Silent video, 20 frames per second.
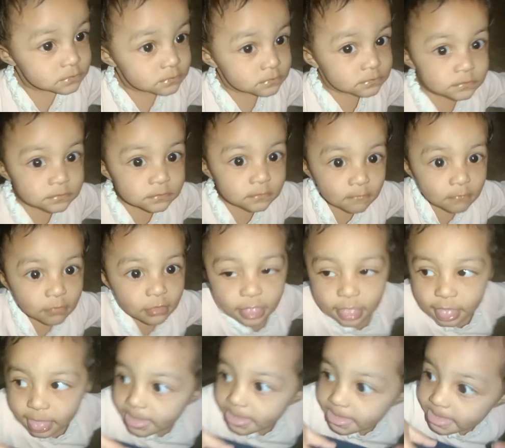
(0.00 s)
अभी हम लोग
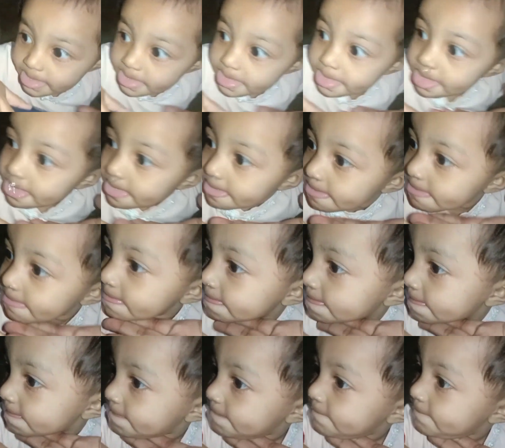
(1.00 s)
आके आते साथ मानो के
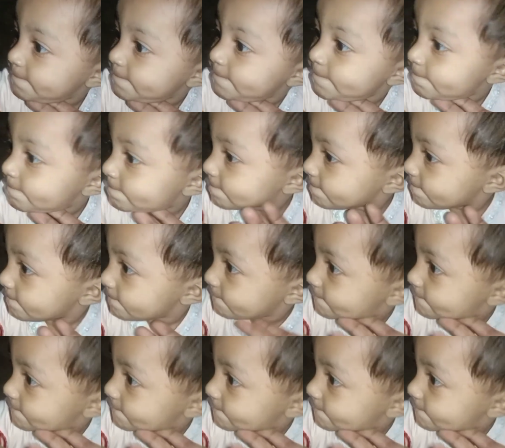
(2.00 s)
कपड़े चेंज करवाए मानो का